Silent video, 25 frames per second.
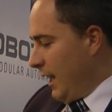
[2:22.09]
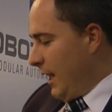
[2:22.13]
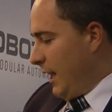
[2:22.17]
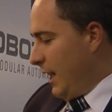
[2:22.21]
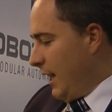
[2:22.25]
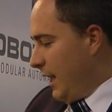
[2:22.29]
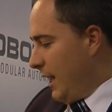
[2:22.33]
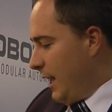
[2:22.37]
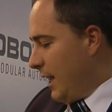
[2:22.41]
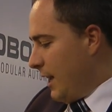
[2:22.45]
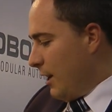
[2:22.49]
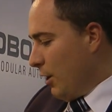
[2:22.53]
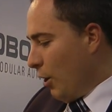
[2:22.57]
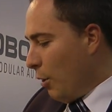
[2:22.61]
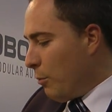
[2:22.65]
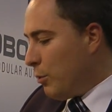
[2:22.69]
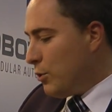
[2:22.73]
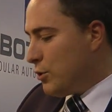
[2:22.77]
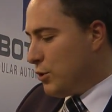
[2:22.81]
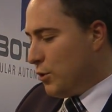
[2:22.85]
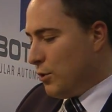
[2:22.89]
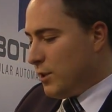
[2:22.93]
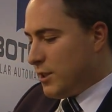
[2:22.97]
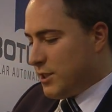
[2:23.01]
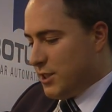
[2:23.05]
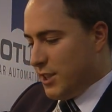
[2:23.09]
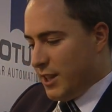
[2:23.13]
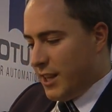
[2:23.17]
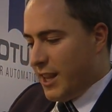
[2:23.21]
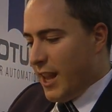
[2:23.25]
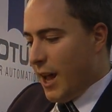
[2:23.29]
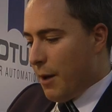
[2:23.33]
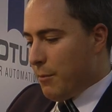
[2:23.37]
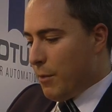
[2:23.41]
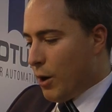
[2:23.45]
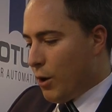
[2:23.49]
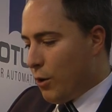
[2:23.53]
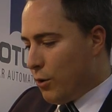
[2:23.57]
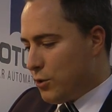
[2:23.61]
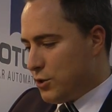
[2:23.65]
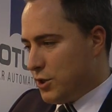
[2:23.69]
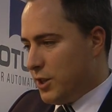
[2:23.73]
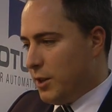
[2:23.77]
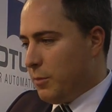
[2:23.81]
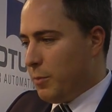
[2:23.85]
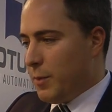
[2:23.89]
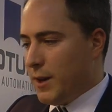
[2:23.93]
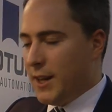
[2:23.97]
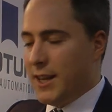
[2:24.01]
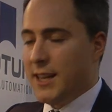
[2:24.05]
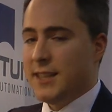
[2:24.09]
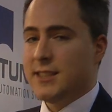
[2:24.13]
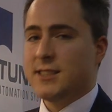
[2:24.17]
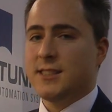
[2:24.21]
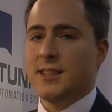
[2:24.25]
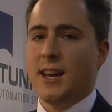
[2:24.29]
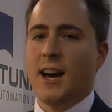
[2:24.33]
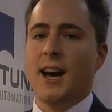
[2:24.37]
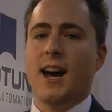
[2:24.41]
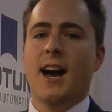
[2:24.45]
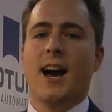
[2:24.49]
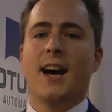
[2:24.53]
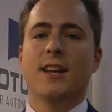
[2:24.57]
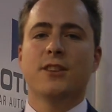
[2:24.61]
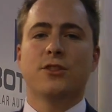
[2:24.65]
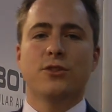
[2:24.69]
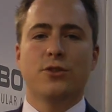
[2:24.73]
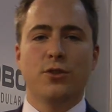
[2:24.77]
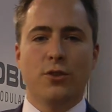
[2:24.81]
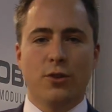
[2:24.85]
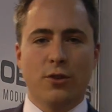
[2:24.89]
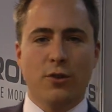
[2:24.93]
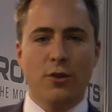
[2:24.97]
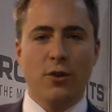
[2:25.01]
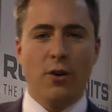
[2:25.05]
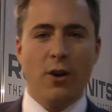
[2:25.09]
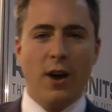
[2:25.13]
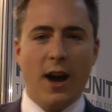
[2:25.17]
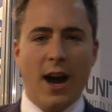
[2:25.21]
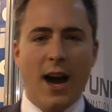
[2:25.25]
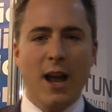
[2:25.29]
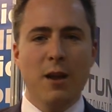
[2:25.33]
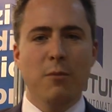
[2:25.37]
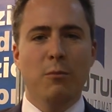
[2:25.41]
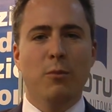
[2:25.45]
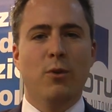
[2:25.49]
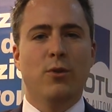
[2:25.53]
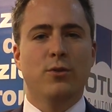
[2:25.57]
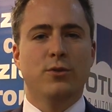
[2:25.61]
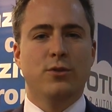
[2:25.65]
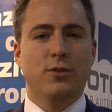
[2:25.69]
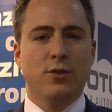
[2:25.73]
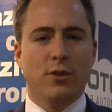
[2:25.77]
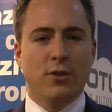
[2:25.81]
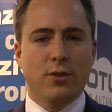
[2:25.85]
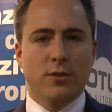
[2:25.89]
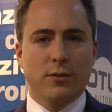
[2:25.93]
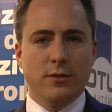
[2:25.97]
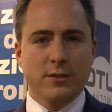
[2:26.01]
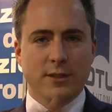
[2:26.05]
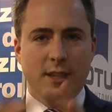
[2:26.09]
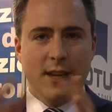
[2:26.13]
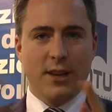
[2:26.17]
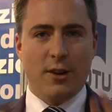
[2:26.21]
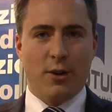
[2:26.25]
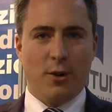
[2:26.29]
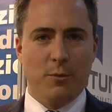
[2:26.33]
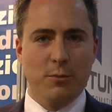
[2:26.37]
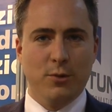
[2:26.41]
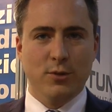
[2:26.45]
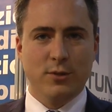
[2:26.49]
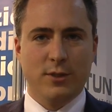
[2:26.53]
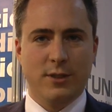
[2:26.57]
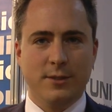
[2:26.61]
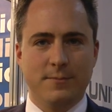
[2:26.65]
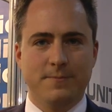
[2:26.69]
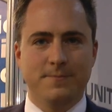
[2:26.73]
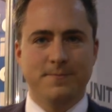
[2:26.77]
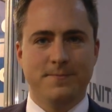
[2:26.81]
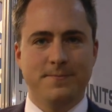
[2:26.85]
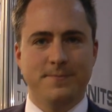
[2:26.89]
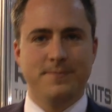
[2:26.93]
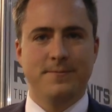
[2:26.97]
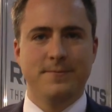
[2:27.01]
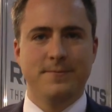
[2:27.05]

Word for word: E eh, robot Unit si chiama così perché sta attorno al mondo dei robot.